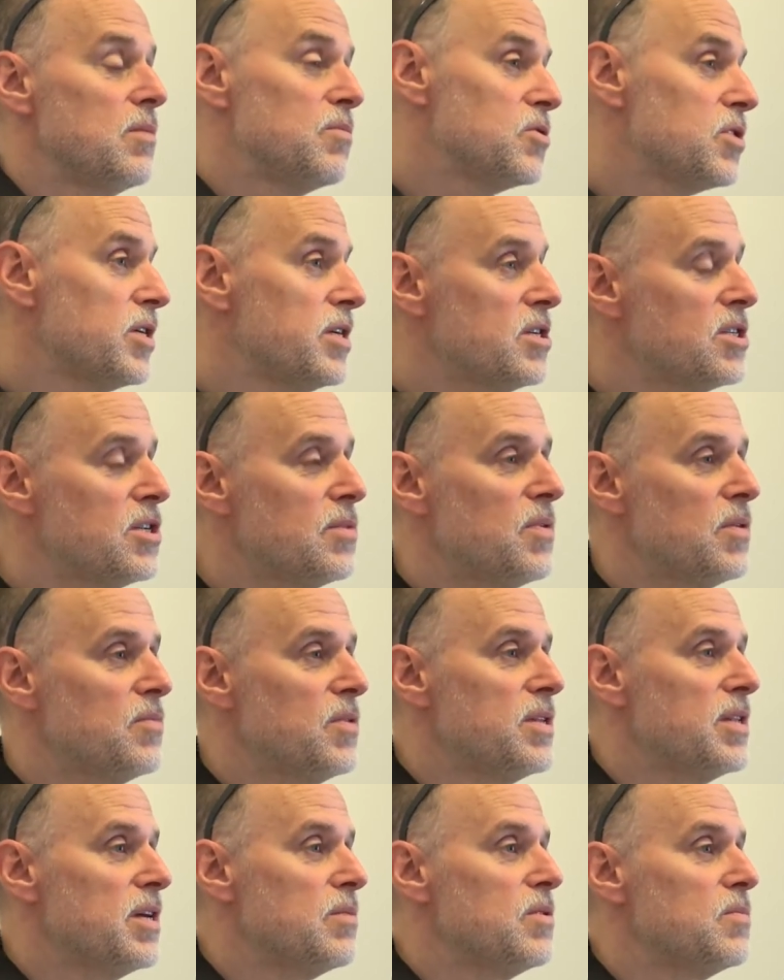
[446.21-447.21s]
A może jeszcze
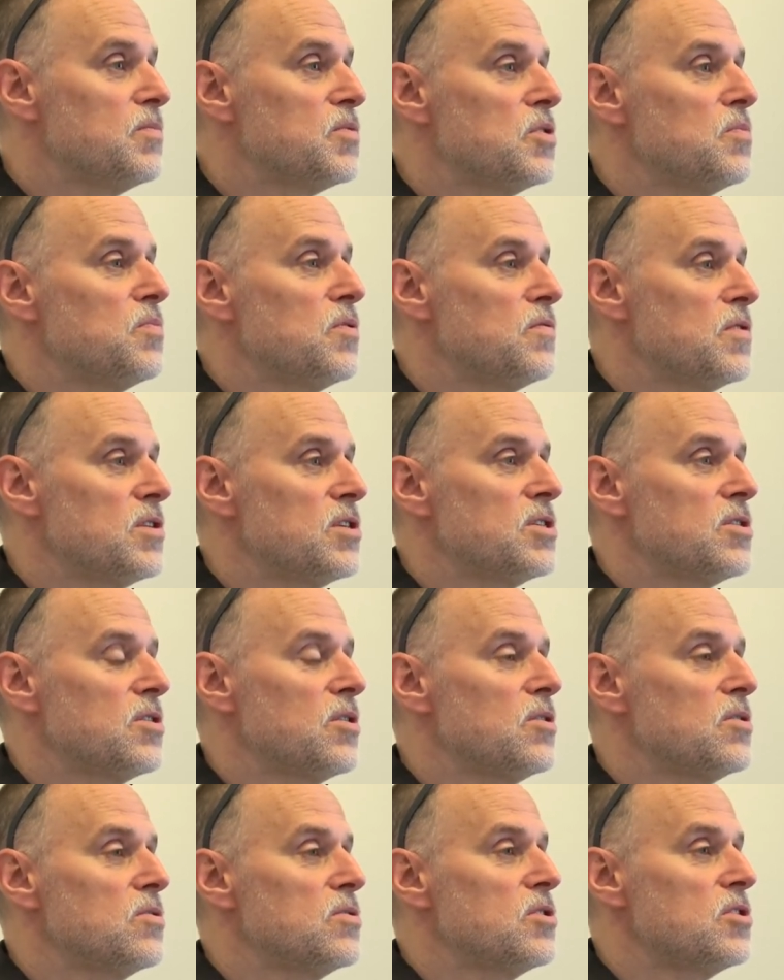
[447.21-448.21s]
pamiętamy przypowieść
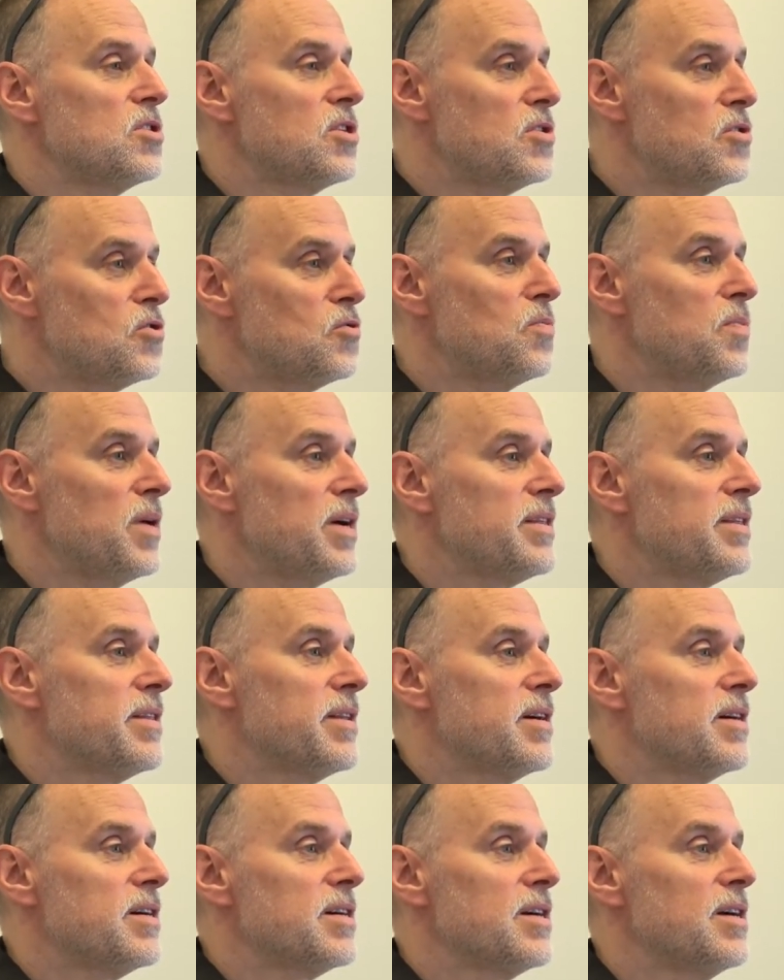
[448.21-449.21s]
o dziesięciu
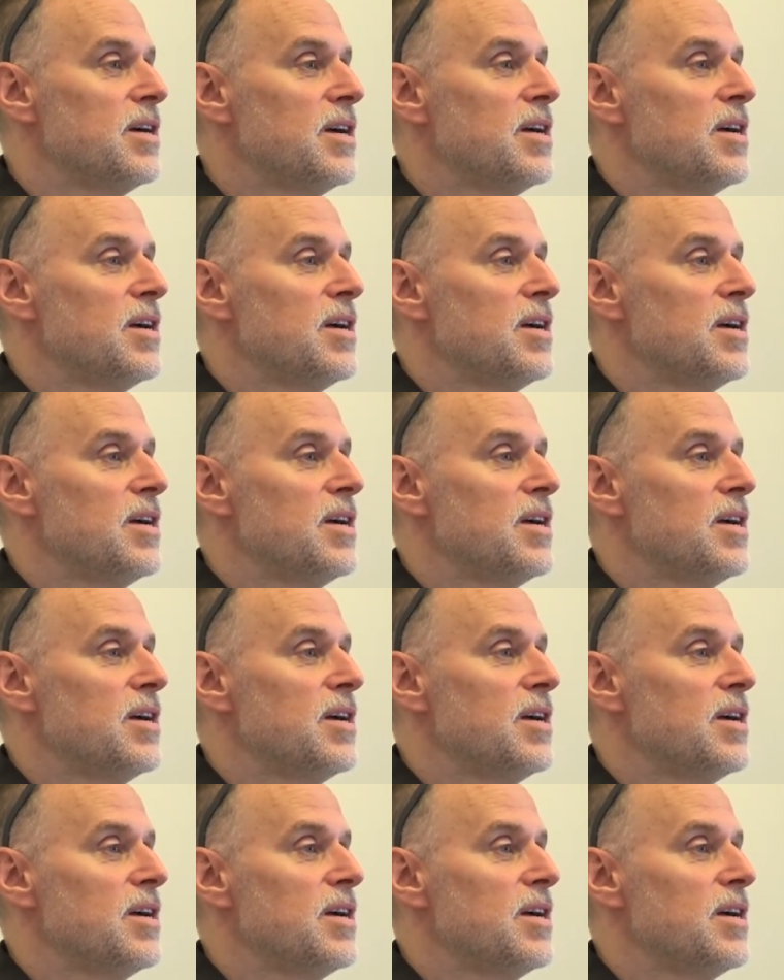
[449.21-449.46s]
pannach,